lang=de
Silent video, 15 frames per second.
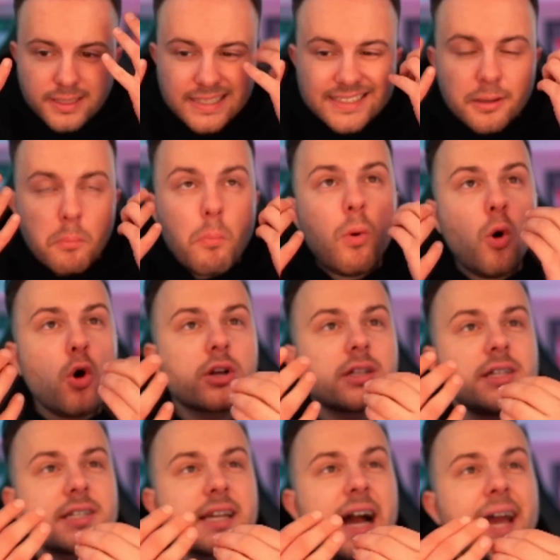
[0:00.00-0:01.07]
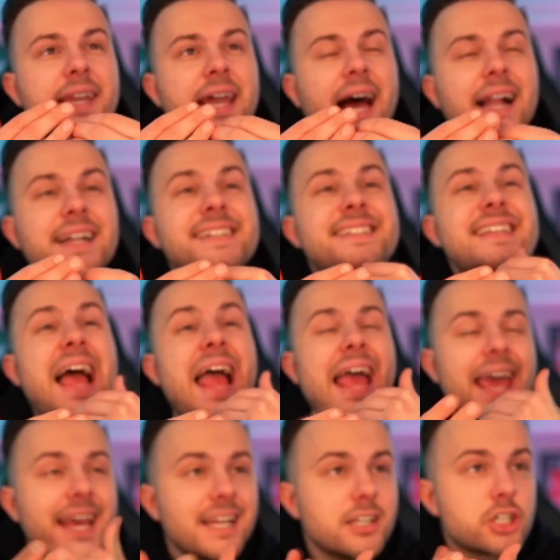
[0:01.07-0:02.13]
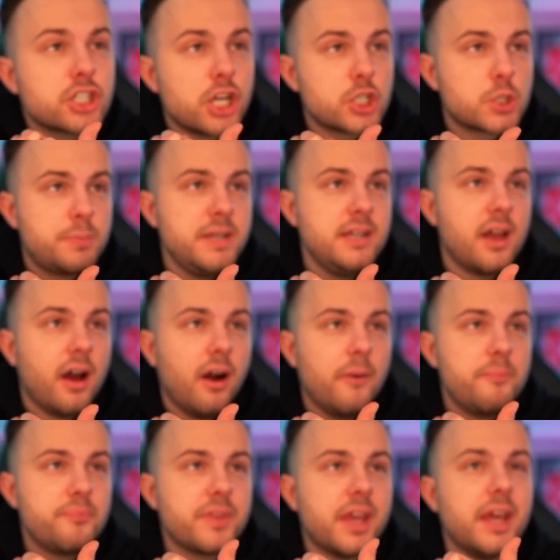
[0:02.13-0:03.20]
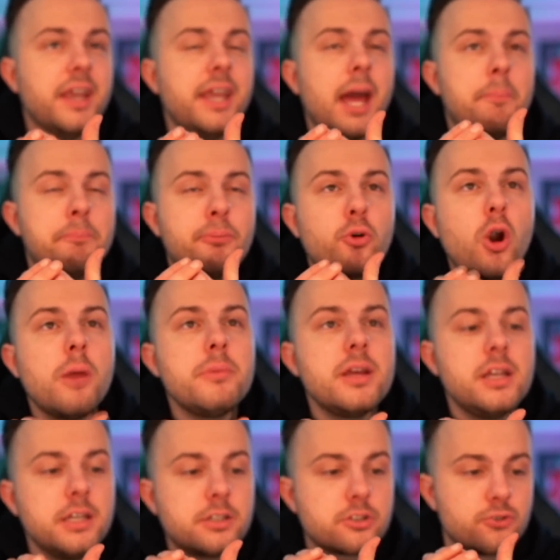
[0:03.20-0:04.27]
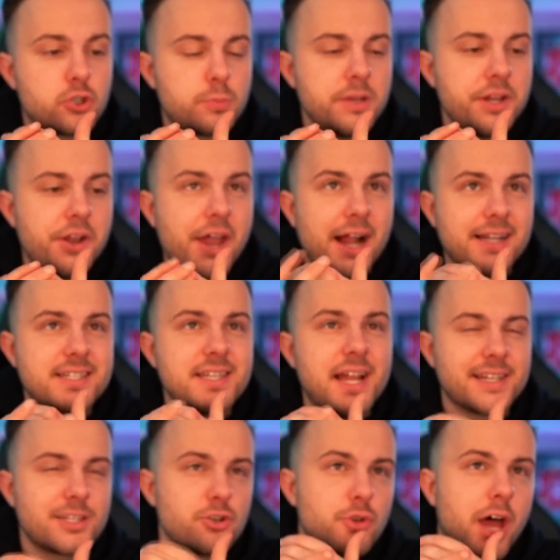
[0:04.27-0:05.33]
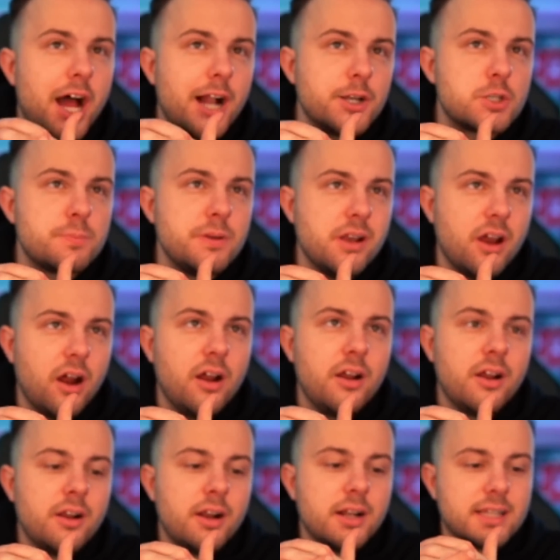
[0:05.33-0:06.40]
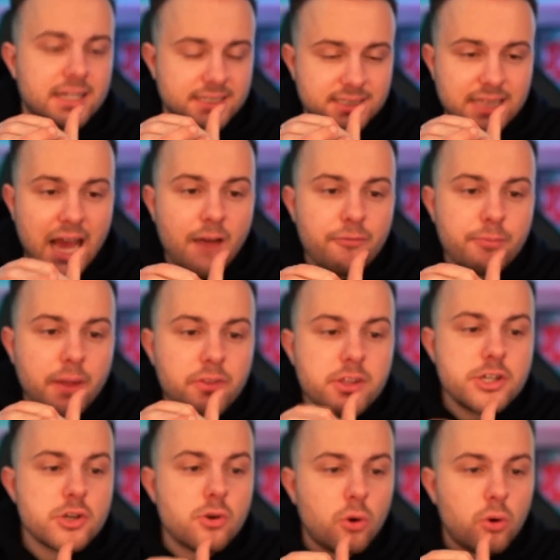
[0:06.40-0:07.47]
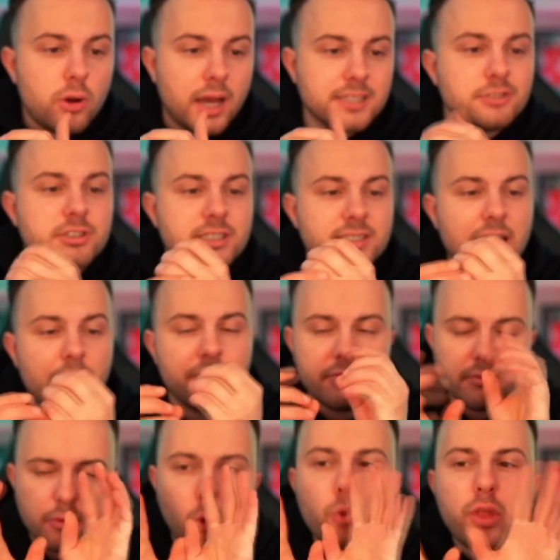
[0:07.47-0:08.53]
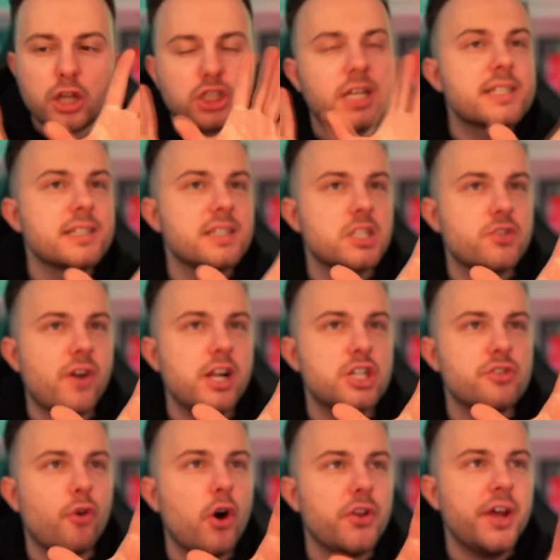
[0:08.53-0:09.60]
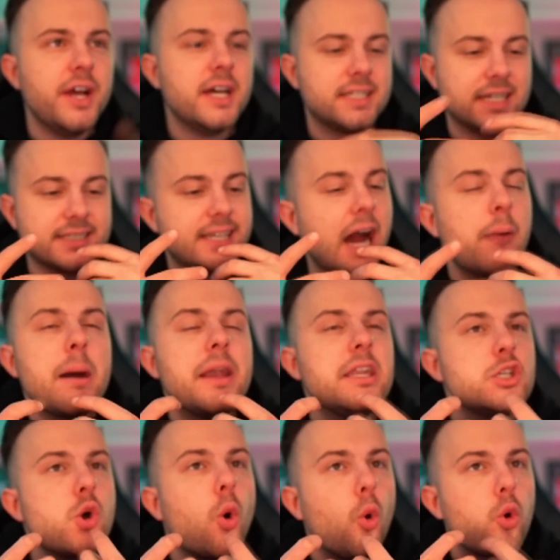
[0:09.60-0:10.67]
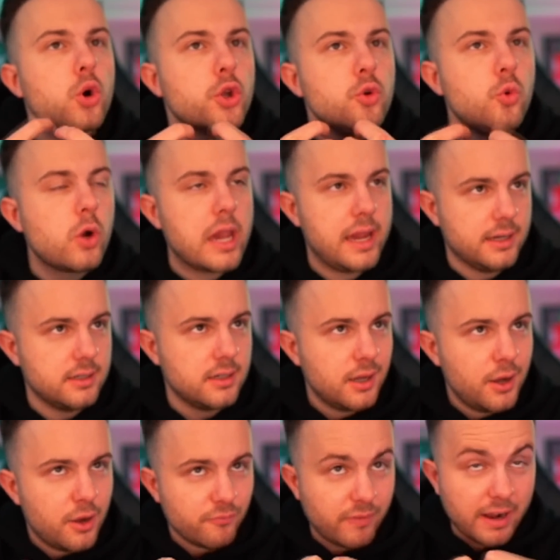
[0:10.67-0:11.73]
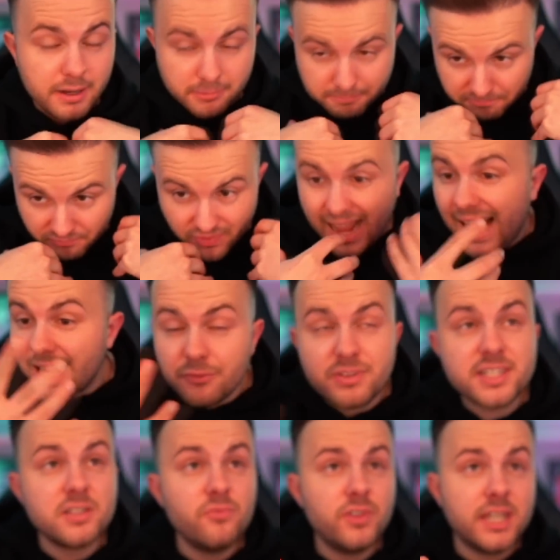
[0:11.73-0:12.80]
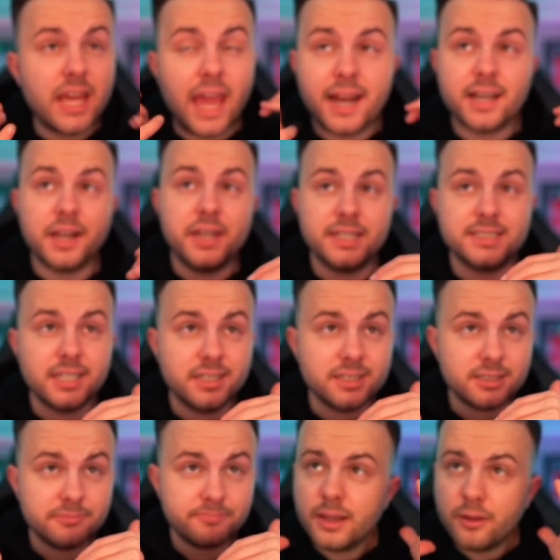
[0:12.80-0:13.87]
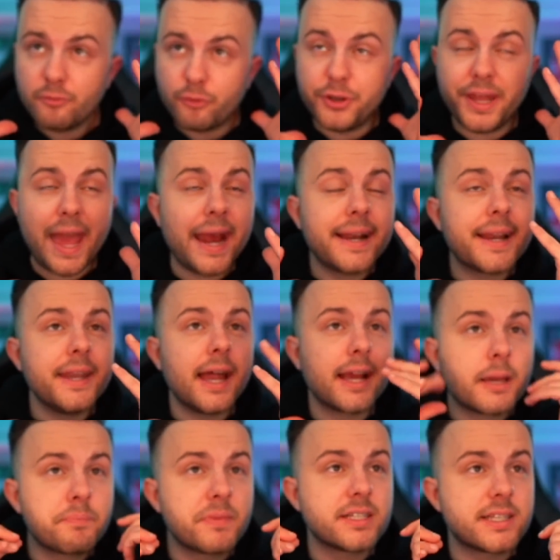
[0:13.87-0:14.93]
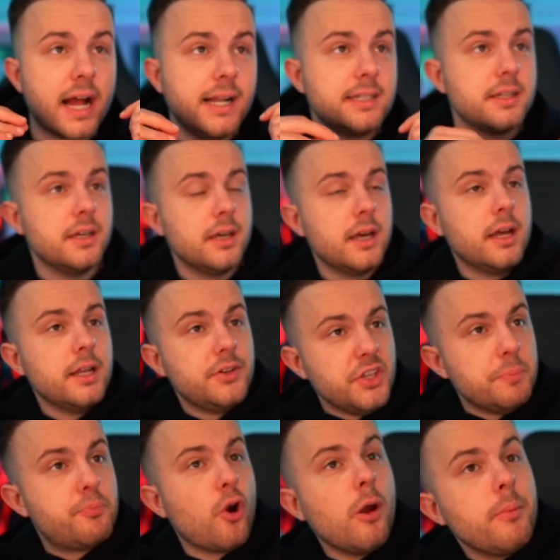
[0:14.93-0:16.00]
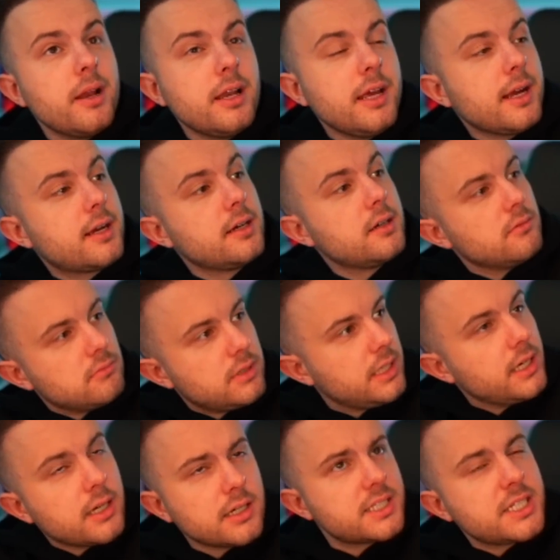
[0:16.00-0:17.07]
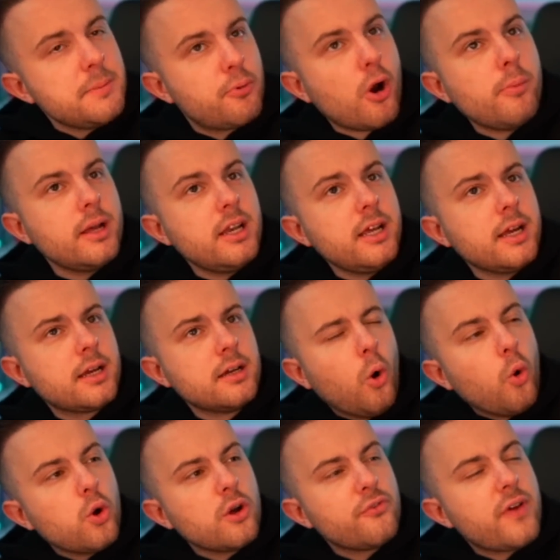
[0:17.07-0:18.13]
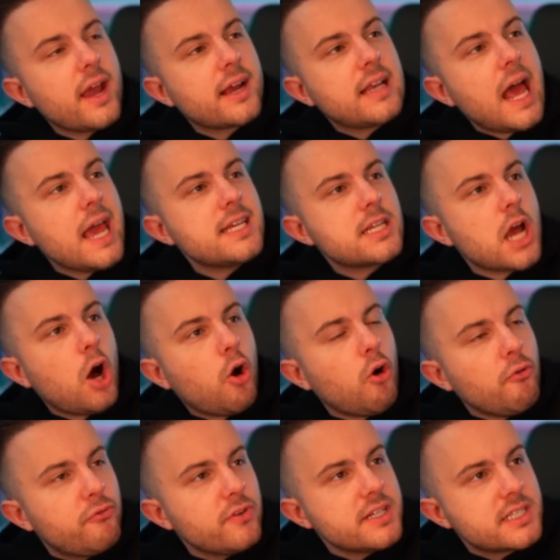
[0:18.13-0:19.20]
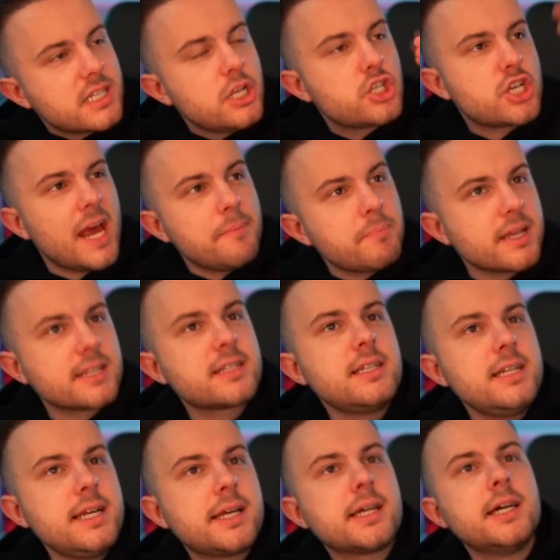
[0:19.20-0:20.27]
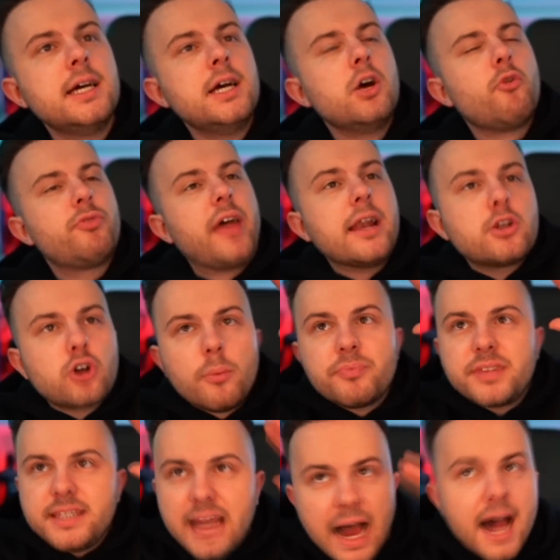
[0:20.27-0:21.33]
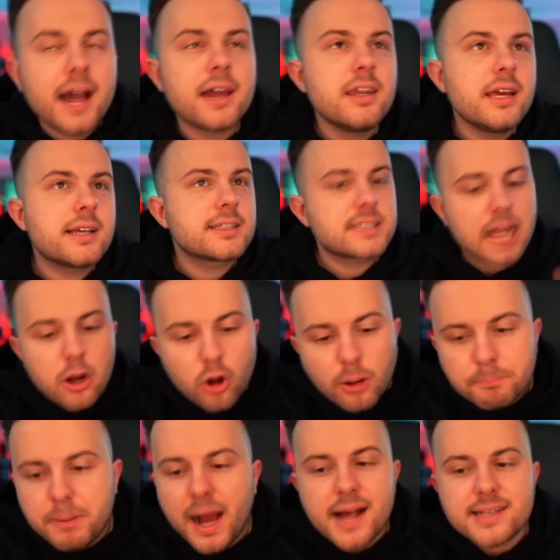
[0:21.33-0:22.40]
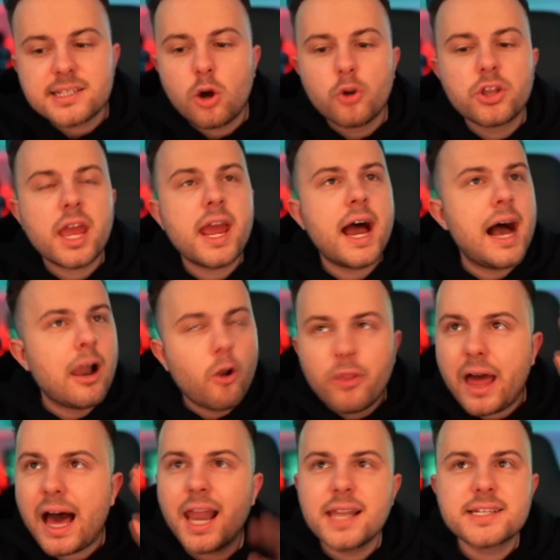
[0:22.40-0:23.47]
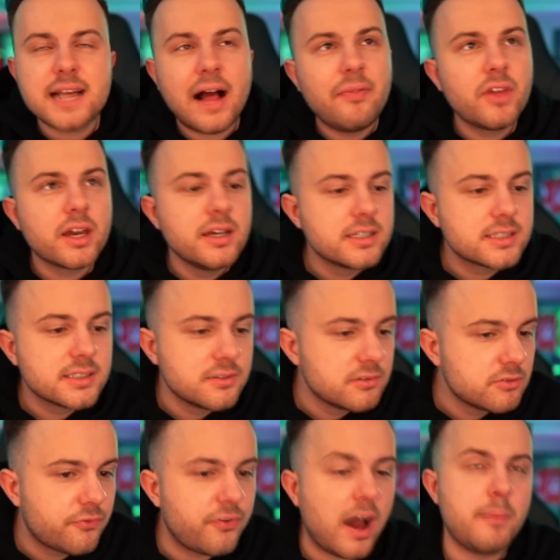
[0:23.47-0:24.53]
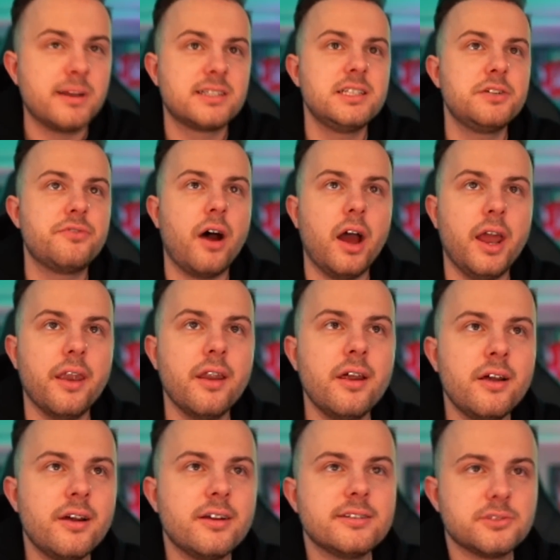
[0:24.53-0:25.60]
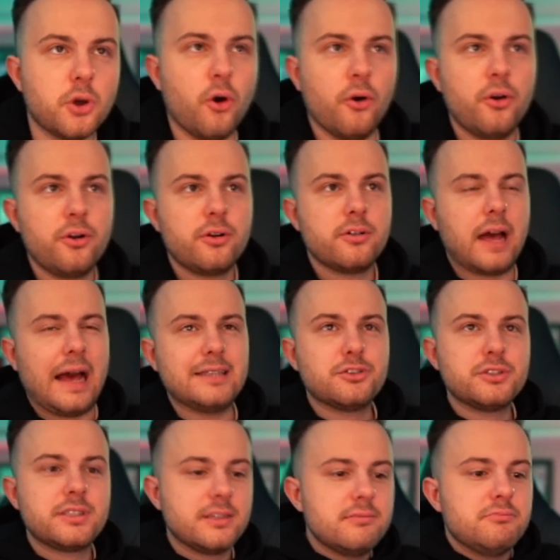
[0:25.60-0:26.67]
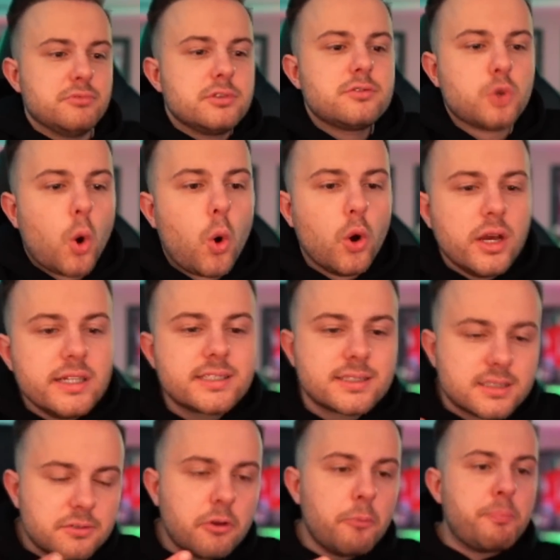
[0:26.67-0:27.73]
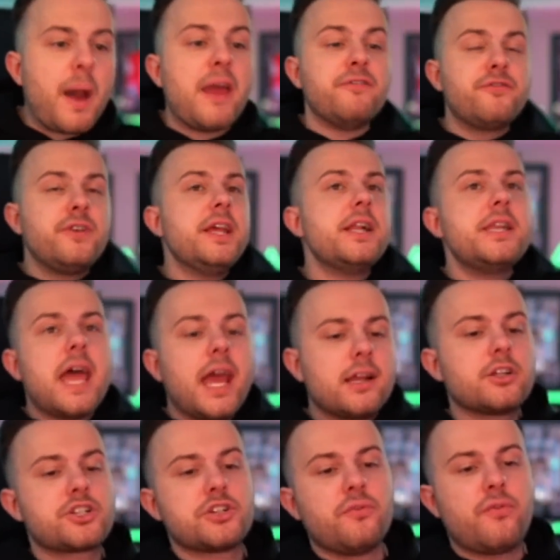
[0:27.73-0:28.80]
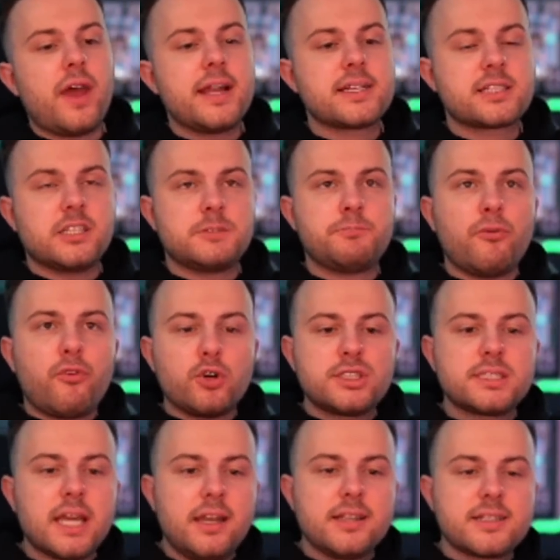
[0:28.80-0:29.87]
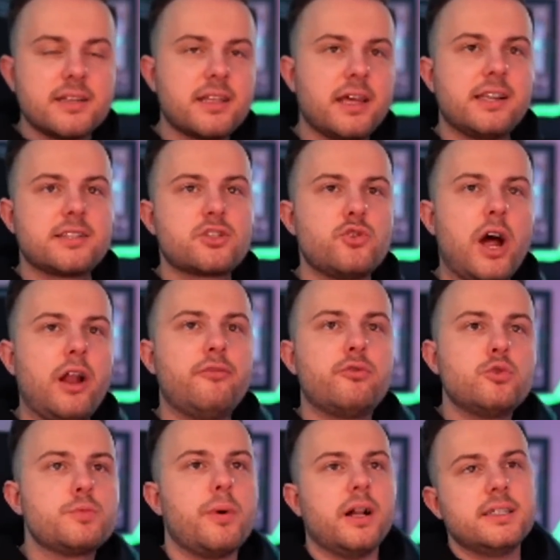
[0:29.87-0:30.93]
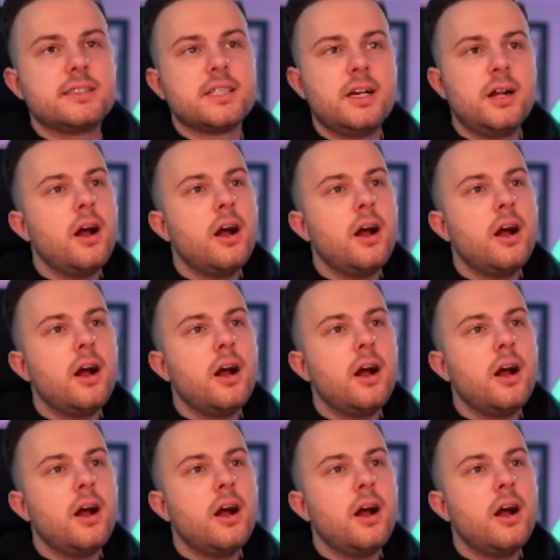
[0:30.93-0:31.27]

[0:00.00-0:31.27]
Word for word: Diese Möglichkeit als englischer Spieler in der Premier League zu spielen, als Nationalspieler, das darf man nicht, also das darf, unterschätzen ist das falsche Wort, das kann man nicht hoch genug hängen. Weil wir alle wissen, wie die Engländer sind für die Engländer gibt es halt die Premier League. Hier ist die Premier League. Ungefähr gleich auf ist die Champions League. Und dann kommt Jahre nichts, dann kommen Barca und Real und alles andere ist ein Farmers League Verein. So. Also so ist bei vielen englischen Fans das Bewusstsein des internationalen Fußballs.